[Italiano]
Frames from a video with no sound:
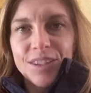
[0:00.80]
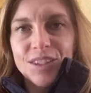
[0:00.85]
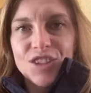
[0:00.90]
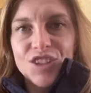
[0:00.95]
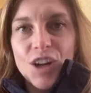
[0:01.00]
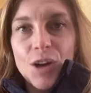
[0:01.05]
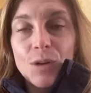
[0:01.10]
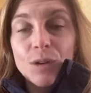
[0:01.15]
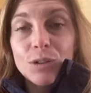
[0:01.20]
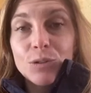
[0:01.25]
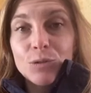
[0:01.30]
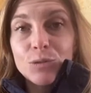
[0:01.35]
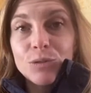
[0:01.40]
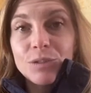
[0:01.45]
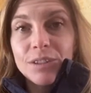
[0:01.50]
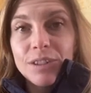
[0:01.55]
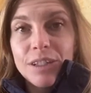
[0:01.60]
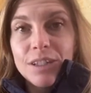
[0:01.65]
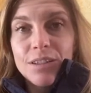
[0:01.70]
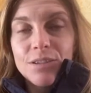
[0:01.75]
Ciao a
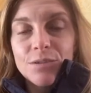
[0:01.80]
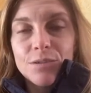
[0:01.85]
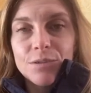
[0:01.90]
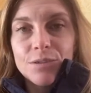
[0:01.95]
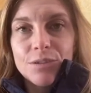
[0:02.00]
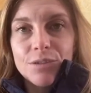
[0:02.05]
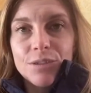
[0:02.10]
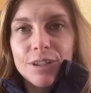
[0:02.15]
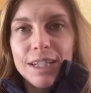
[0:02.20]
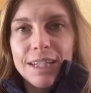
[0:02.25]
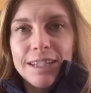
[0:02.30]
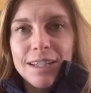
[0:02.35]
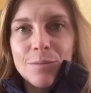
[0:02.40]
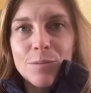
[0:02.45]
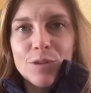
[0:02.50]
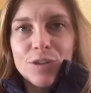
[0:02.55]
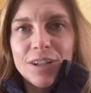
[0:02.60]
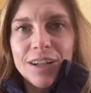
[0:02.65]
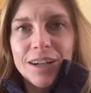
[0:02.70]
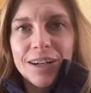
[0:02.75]
tutti, sono Elisa
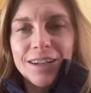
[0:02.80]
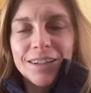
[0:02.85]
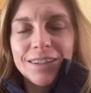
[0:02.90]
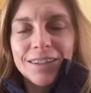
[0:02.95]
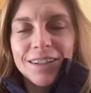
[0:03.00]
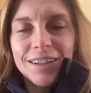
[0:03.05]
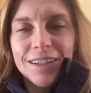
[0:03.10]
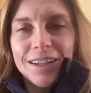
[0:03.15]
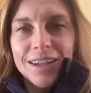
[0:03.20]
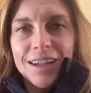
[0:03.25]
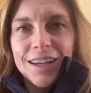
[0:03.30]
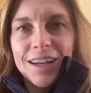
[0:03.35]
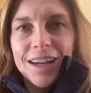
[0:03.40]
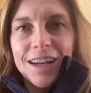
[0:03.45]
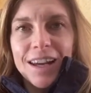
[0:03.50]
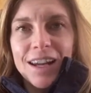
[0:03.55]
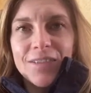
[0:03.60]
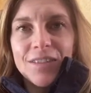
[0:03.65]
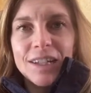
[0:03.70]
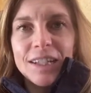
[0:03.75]
Brocar.
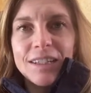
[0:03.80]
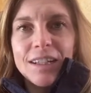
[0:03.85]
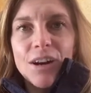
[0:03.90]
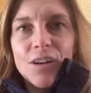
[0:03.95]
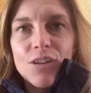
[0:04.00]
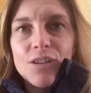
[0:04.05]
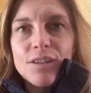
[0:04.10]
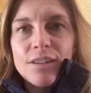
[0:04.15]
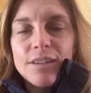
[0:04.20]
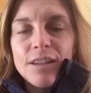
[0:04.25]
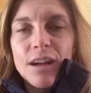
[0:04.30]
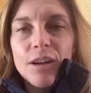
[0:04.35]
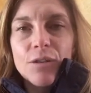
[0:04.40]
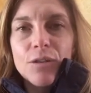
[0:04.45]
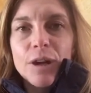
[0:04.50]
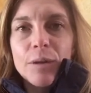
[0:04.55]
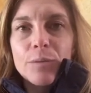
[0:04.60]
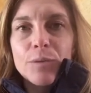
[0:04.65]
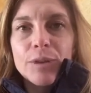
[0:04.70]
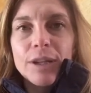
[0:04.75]
La Valle d'Aosta
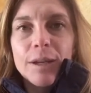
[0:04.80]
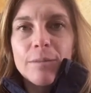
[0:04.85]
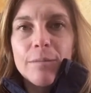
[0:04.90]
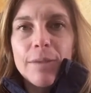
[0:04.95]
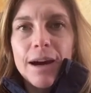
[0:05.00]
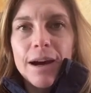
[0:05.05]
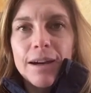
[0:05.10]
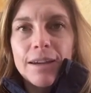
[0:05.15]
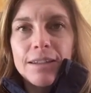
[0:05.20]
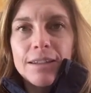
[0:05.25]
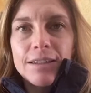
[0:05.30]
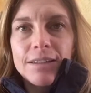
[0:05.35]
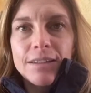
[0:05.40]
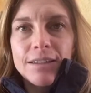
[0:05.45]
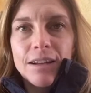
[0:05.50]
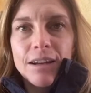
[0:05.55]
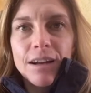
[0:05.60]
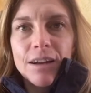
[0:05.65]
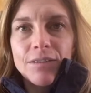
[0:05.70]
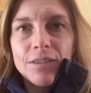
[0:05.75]
ora più che mai
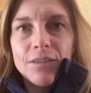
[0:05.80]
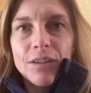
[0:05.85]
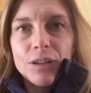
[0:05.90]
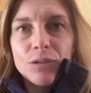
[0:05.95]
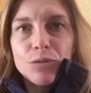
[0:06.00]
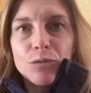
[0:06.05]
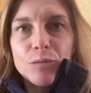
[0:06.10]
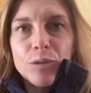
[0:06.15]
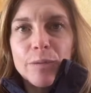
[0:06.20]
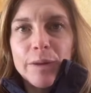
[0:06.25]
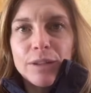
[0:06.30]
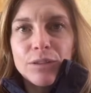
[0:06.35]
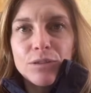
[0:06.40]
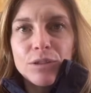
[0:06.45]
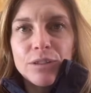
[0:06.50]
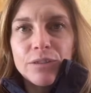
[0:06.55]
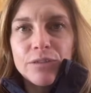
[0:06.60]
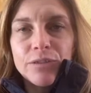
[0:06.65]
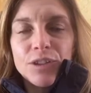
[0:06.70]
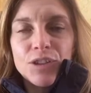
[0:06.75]
sta vivendo un momento
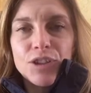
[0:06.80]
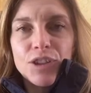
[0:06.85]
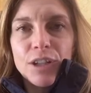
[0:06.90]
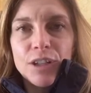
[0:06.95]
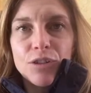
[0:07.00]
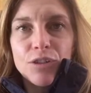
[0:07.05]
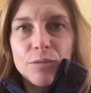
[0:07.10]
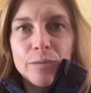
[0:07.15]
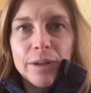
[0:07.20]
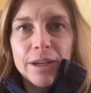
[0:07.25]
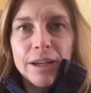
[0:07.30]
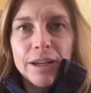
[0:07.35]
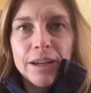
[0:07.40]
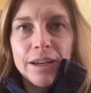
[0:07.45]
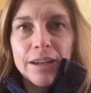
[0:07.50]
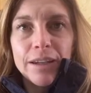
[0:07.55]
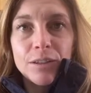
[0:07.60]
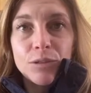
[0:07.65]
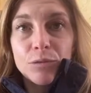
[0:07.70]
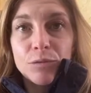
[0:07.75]
difficile come
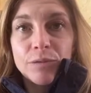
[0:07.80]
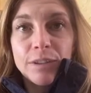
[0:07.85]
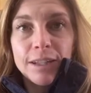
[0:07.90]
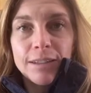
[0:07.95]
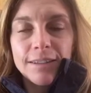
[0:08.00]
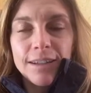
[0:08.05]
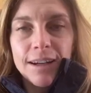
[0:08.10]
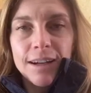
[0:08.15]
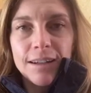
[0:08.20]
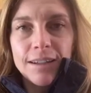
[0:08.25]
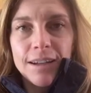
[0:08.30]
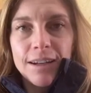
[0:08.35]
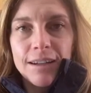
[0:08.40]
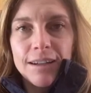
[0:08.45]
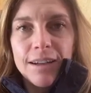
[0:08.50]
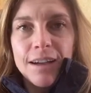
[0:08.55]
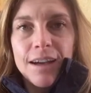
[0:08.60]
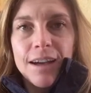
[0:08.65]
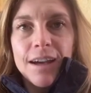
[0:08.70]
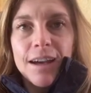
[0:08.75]
in tutta Italia.
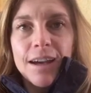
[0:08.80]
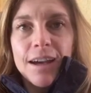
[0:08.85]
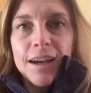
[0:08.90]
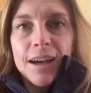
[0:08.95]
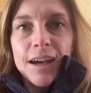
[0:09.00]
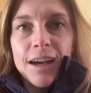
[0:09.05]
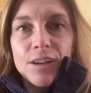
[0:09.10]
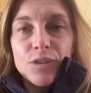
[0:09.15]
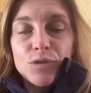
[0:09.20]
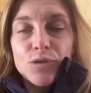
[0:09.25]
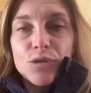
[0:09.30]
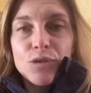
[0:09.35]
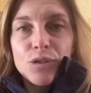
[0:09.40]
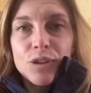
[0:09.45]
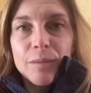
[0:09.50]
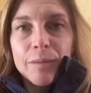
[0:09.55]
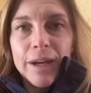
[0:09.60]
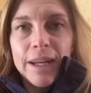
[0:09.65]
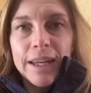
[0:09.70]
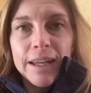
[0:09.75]
È giusto
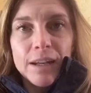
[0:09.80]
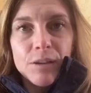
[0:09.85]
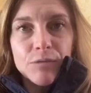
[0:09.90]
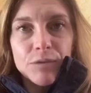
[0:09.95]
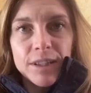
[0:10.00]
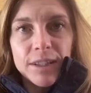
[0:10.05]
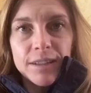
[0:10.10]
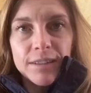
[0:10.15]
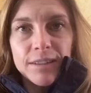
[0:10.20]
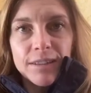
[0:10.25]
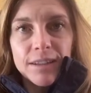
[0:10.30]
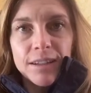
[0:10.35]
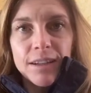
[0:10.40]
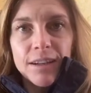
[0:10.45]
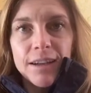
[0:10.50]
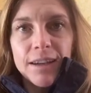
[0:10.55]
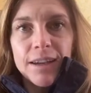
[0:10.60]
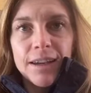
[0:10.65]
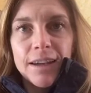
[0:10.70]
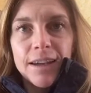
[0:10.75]
rimanere uniti
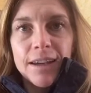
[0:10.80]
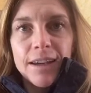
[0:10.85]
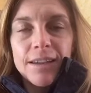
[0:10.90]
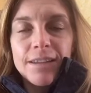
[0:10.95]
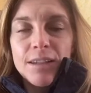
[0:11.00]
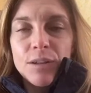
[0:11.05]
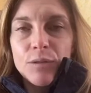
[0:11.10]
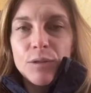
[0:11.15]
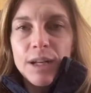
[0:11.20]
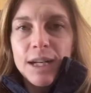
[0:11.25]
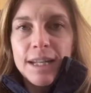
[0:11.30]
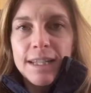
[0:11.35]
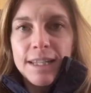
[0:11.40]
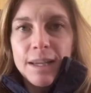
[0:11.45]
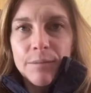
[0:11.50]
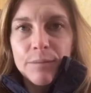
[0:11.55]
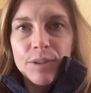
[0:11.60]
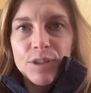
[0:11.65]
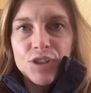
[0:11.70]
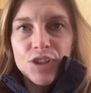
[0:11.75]
e seguire le
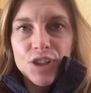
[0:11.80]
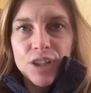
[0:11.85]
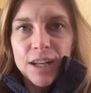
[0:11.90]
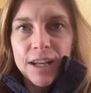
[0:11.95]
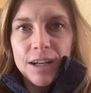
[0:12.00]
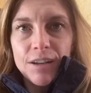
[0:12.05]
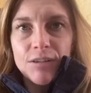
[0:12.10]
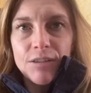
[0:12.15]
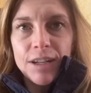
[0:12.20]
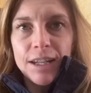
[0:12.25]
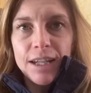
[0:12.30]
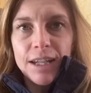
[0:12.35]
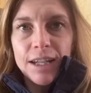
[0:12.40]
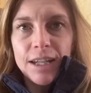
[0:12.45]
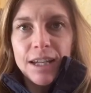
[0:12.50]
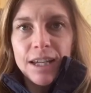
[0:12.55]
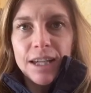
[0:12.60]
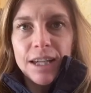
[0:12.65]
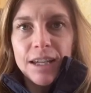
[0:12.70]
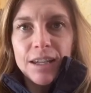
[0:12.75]
semplici regole
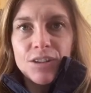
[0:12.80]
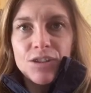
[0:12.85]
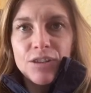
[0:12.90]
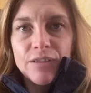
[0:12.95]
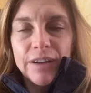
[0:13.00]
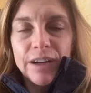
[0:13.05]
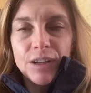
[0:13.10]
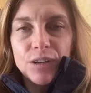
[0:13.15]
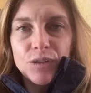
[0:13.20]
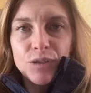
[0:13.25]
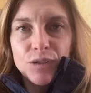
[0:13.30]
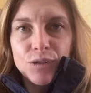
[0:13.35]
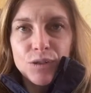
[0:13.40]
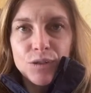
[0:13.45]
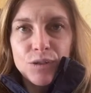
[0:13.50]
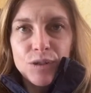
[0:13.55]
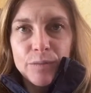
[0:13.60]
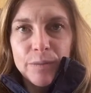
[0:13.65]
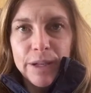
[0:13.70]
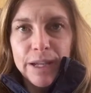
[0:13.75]
che ci
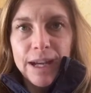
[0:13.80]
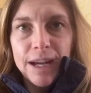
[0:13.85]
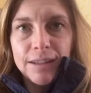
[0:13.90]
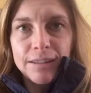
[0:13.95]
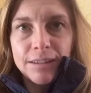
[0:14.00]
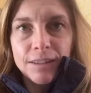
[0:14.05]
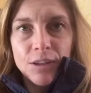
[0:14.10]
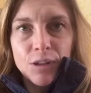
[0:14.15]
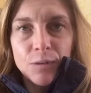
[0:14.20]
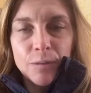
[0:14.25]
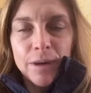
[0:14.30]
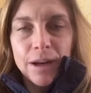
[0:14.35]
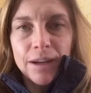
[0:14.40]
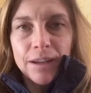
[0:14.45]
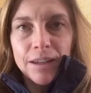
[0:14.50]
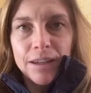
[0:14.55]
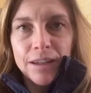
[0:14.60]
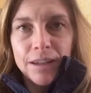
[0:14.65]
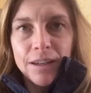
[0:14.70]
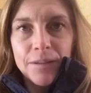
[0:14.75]
vengono spiegate da
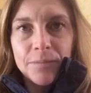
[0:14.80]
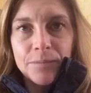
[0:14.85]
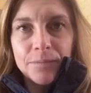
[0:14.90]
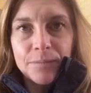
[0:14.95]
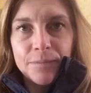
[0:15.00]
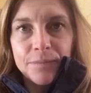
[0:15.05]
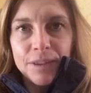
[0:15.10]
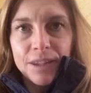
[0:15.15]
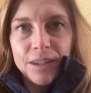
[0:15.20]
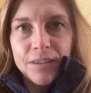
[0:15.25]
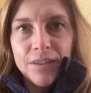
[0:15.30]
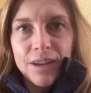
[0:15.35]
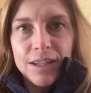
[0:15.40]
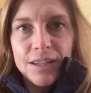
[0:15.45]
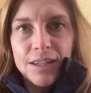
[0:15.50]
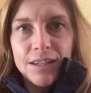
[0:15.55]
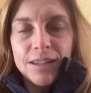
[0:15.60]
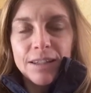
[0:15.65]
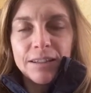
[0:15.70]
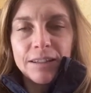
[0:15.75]
ormai
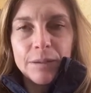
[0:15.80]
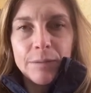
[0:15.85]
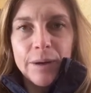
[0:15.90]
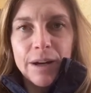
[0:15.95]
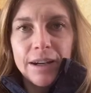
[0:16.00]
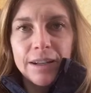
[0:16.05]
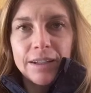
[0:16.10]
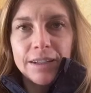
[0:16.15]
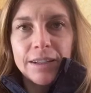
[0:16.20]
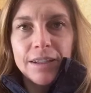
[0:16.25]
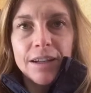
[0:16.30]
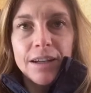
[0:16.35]
diverse settimane.